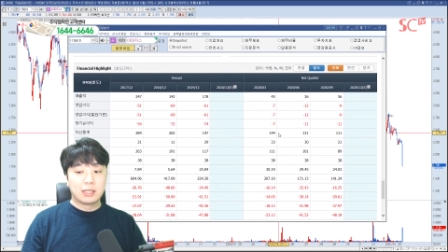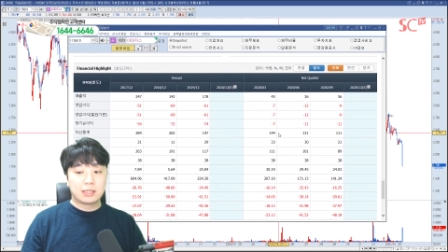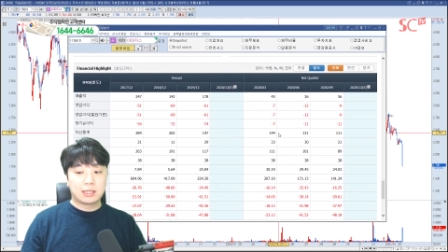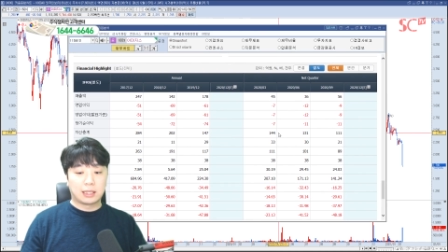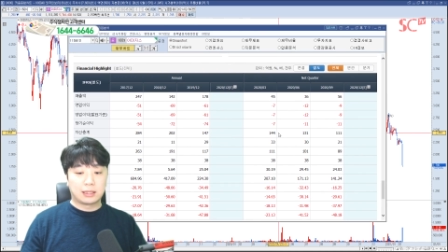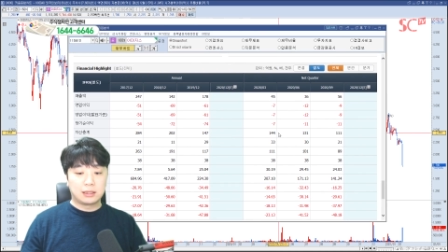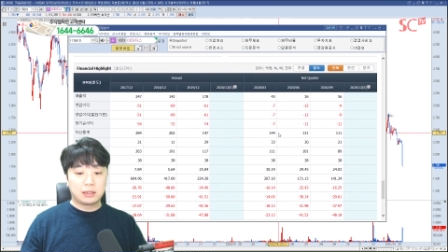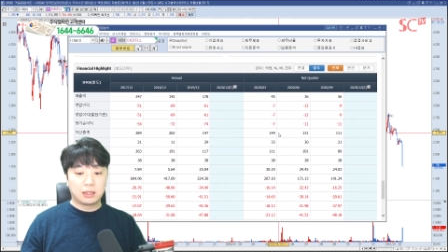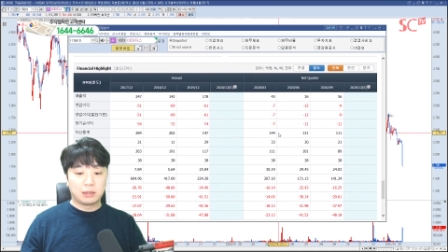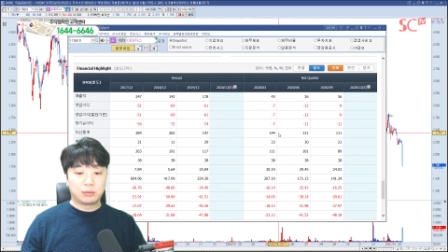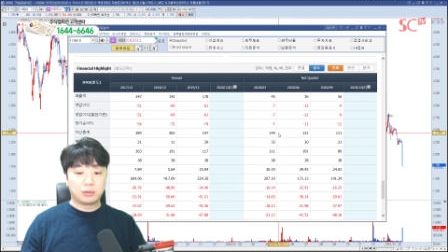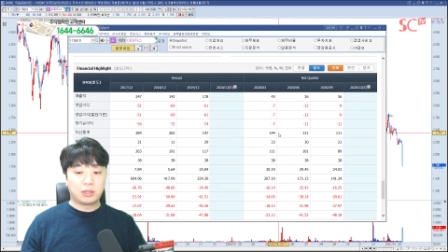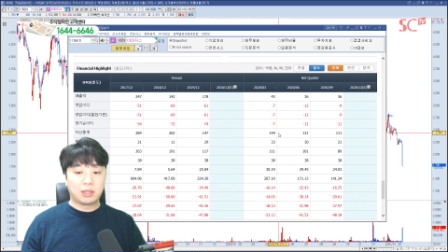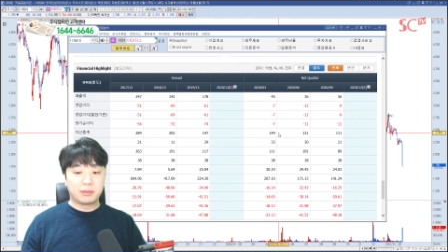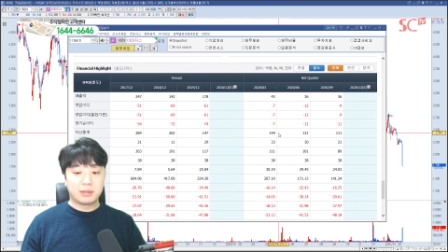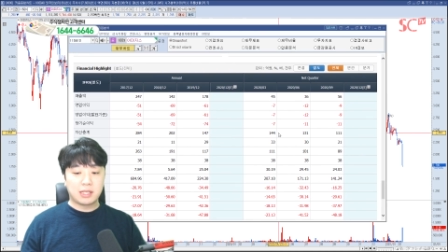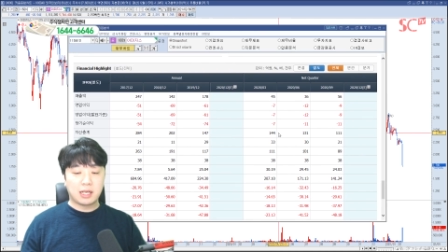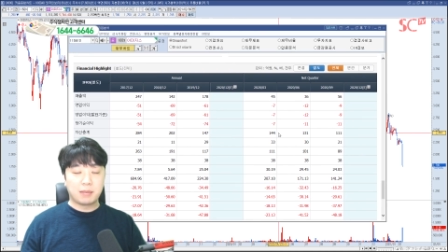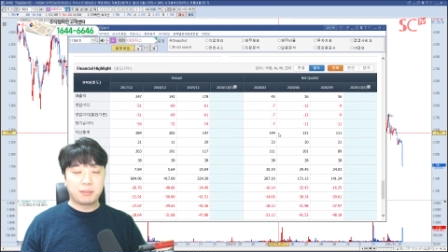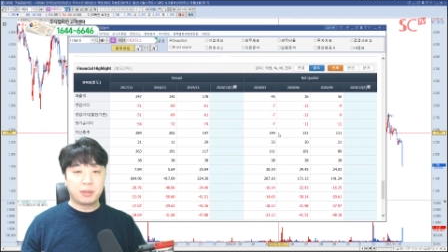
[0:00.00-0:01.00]
자칫
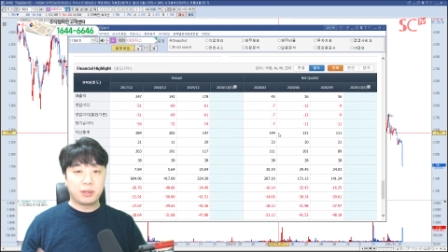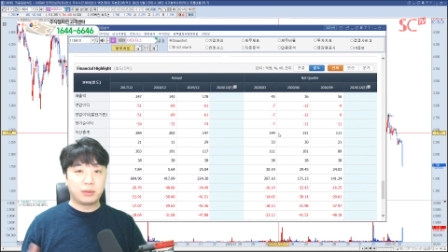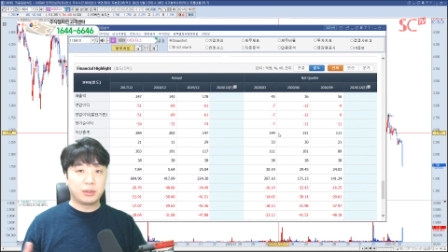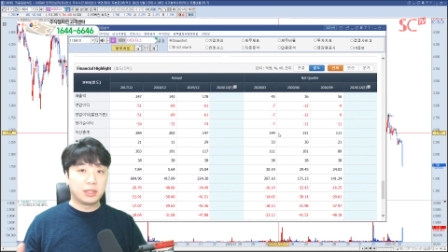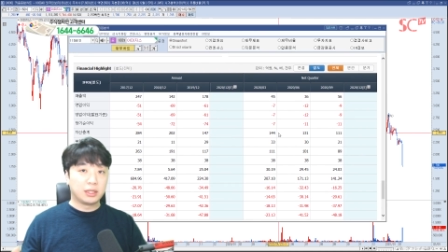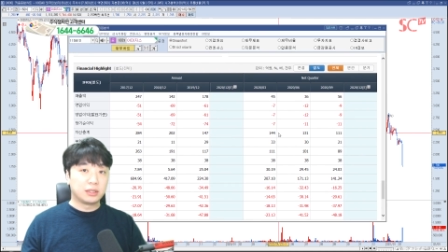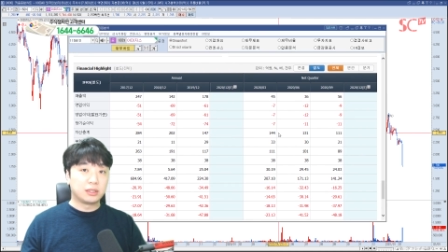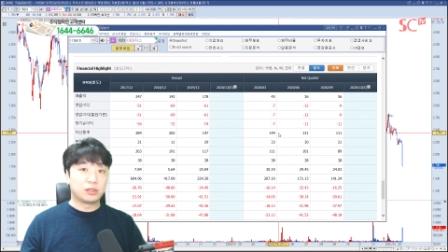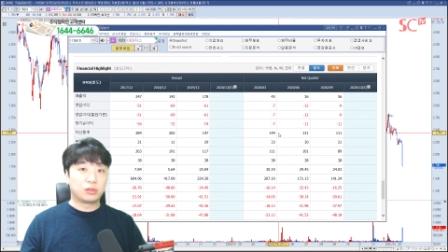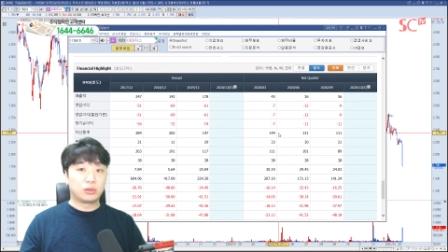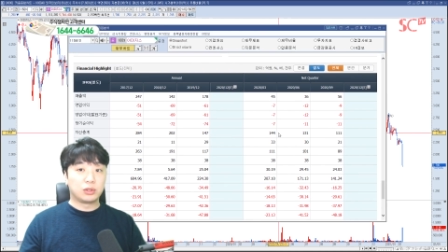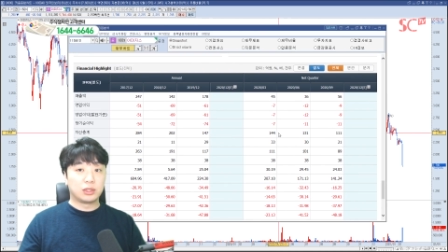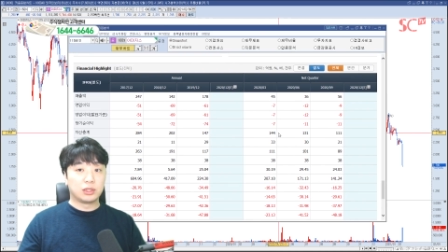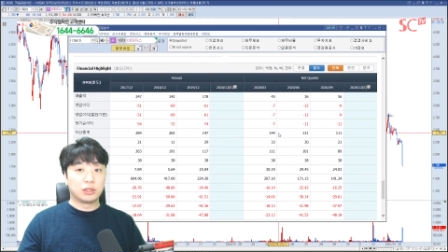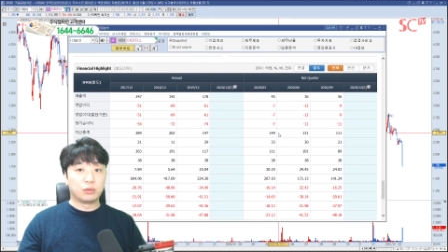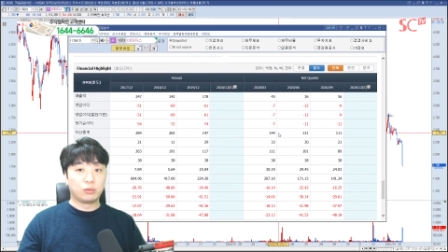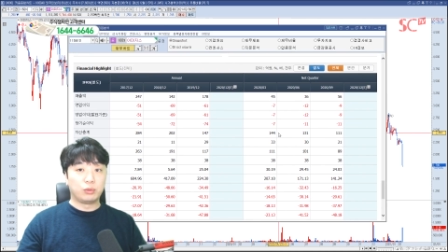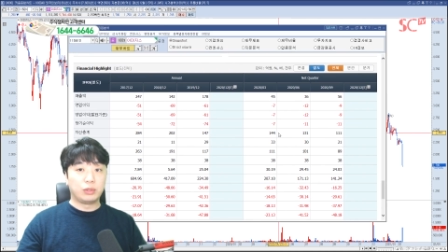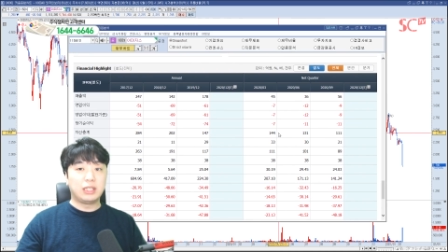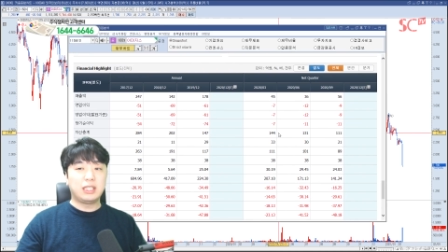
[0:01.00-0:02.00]
잘못하면 상패로 이어질 수
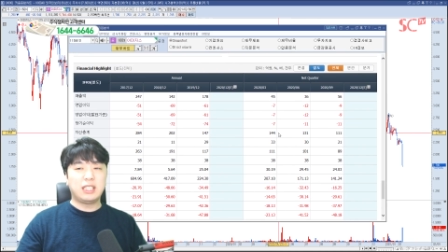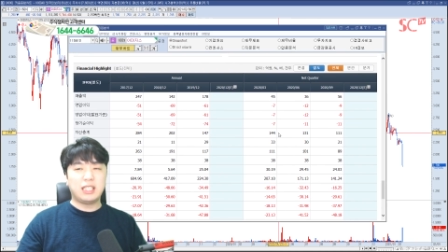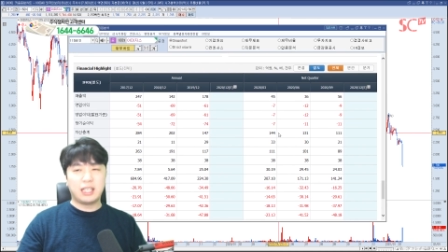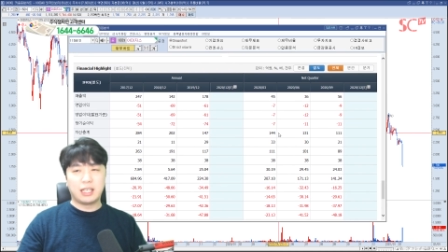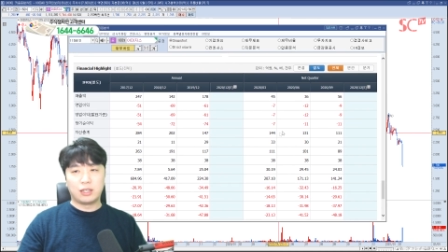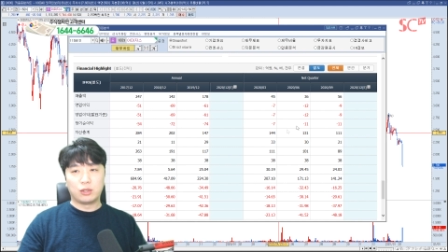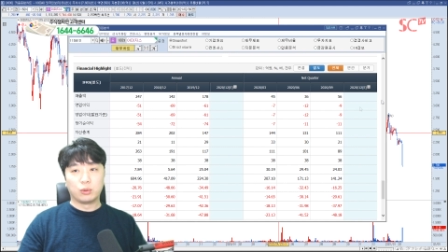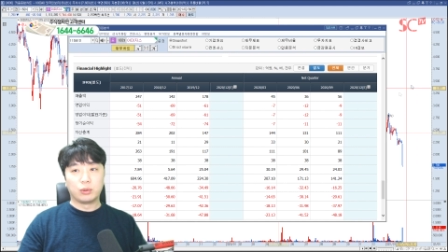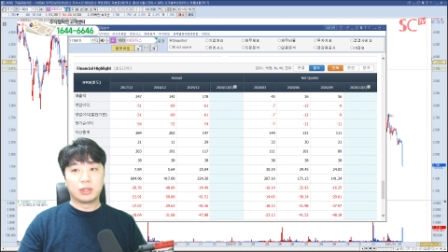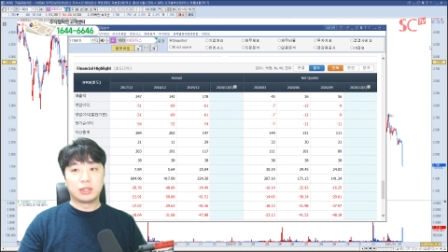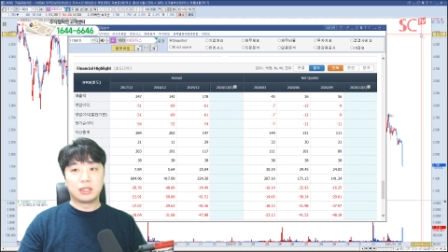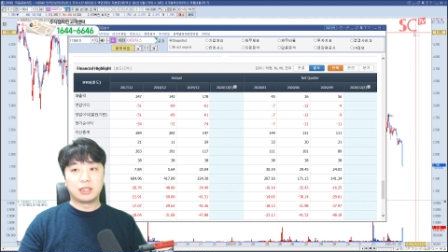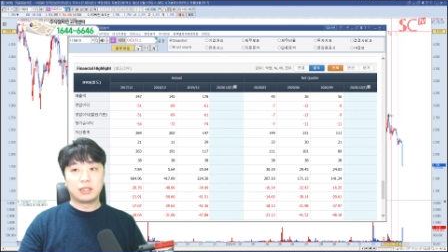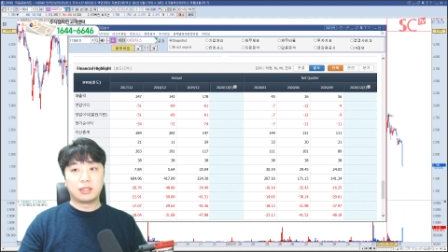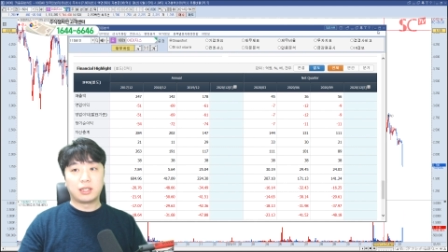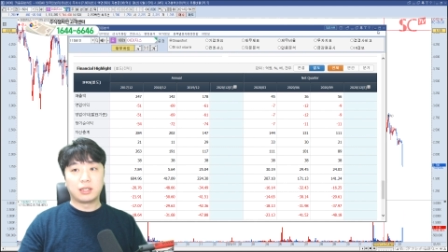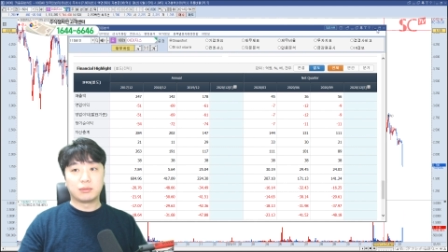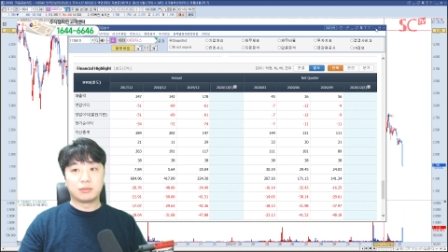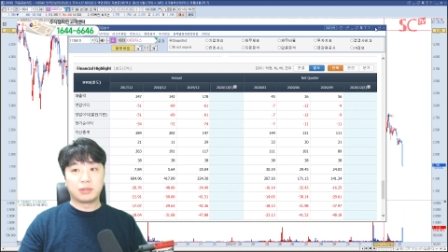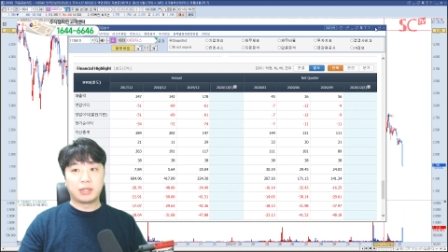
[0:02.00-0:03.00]
있는 위기에 놓여지기
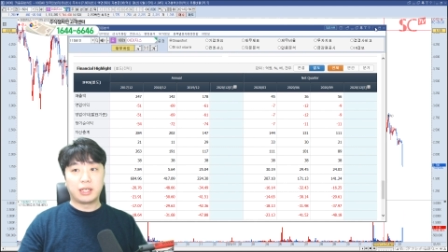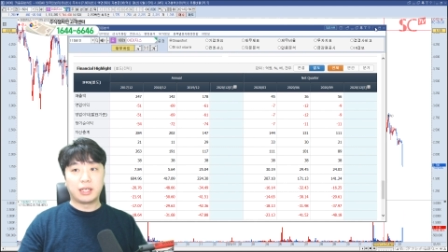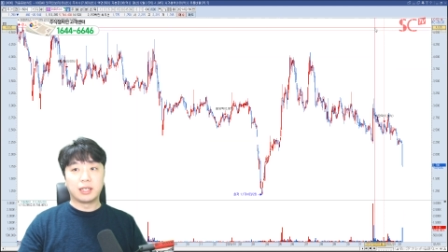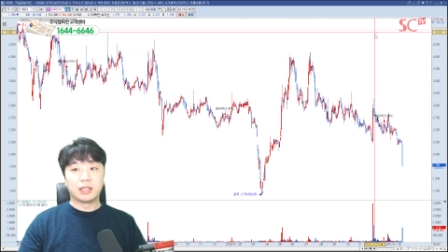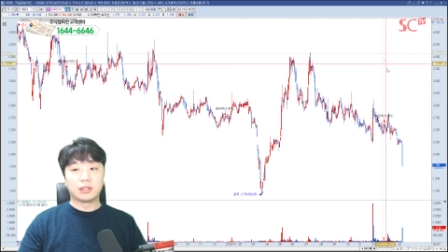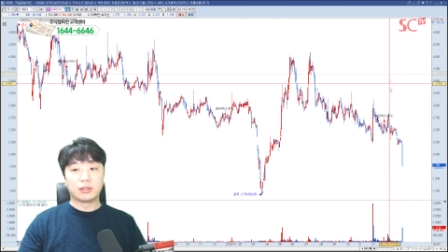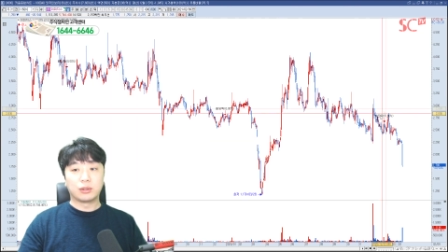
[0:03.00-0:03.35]
때문에